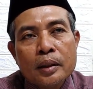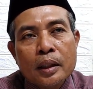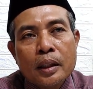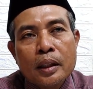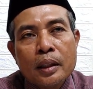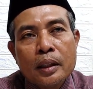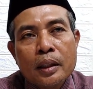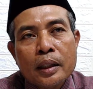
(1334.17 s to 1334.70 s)

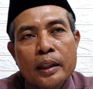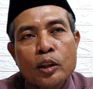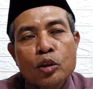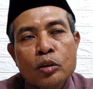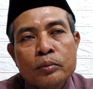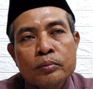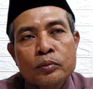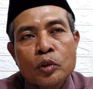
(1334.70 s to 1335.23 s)
uh,
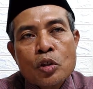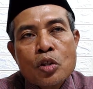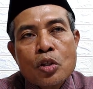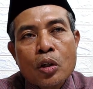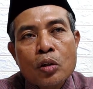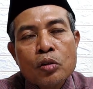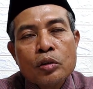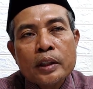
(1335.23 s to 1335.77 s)
antum
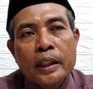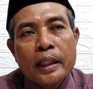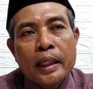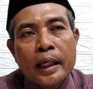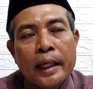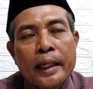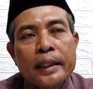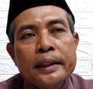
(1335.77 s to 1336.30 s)
tusghuna
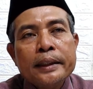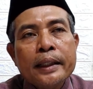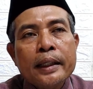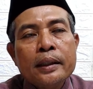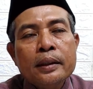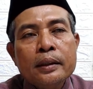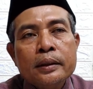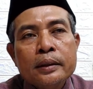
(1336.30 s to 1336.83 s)

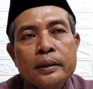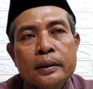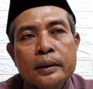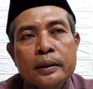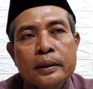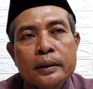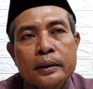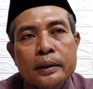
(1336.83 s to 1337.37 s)
halian
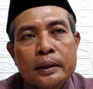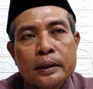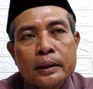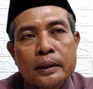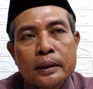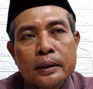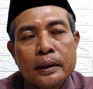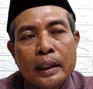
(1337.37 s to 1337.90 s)

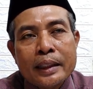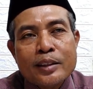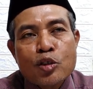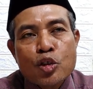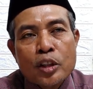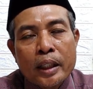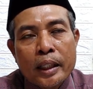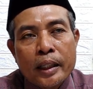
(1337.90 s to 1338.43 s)
uh, eh,
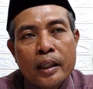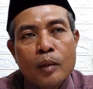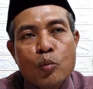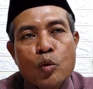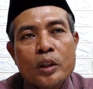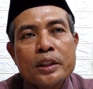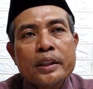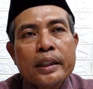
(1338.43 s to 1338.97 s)
al-insya'
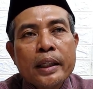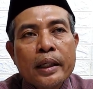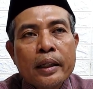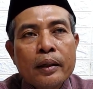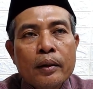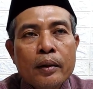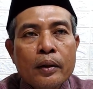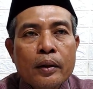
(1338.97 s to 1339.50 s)
al-muwajjaha
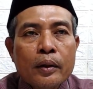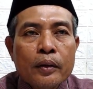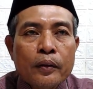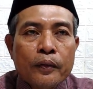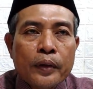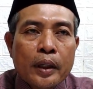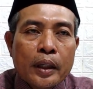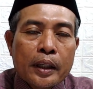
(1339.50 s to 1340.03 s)

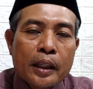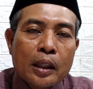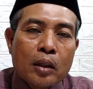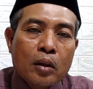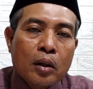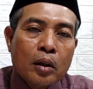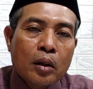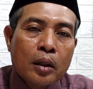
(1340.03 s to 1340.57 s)
fil
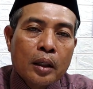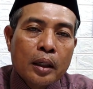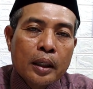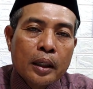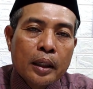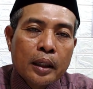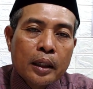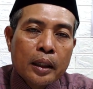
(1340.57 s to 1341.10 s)
khilqah
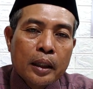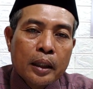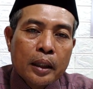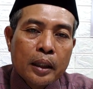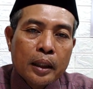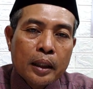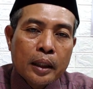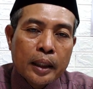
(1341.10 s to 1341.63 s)

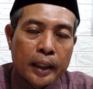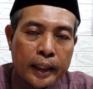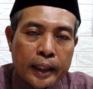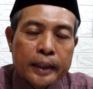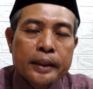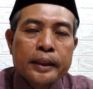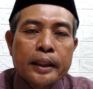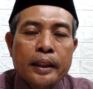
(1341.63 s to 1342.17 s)

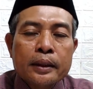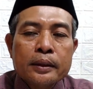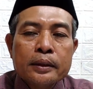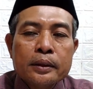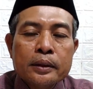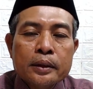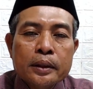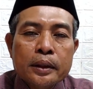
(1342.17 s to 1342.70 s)
al-atiyah
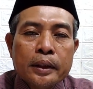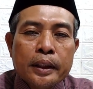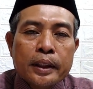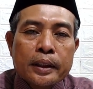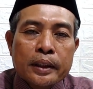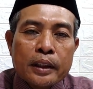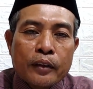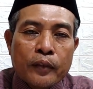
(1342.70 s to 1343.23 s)

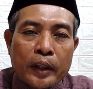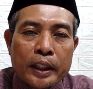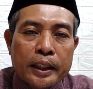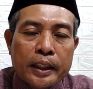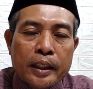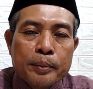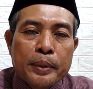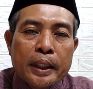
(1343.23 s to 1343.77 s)

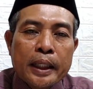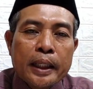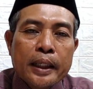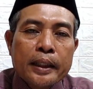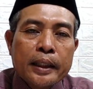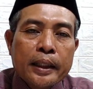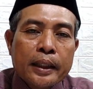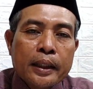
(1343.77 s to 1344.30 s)
iktafaina
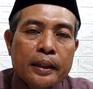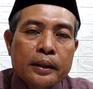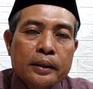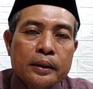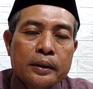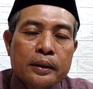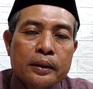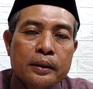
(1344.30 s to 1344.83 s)
bihada
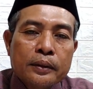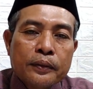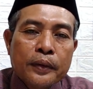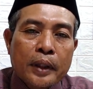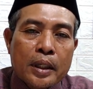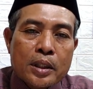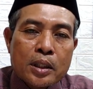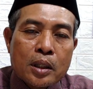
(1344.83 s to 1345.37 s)

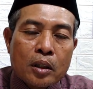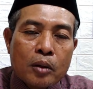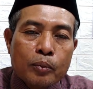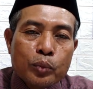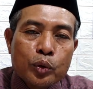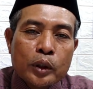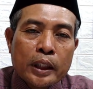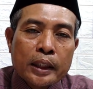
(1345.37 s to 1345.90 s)
fa'asa
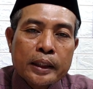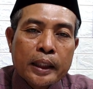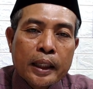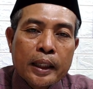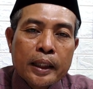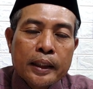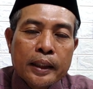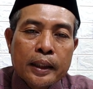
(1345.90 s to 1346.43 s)
rabbuna
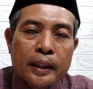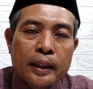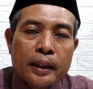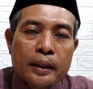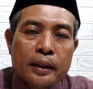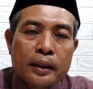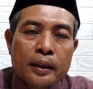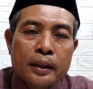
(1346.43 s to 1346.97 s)

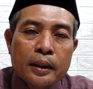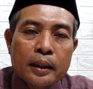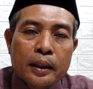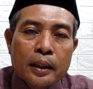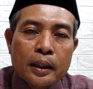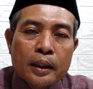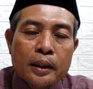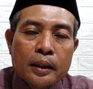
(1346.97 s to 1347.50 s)
ta'ala
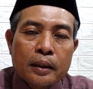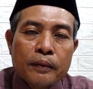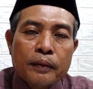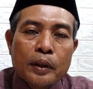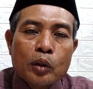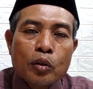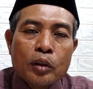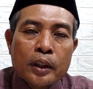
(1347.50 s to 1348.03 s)
ay
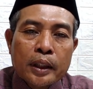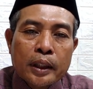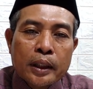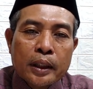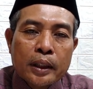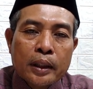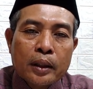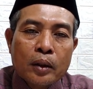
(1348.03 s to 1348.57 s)

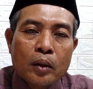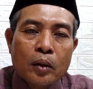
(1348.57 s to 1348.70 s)
yaghfadana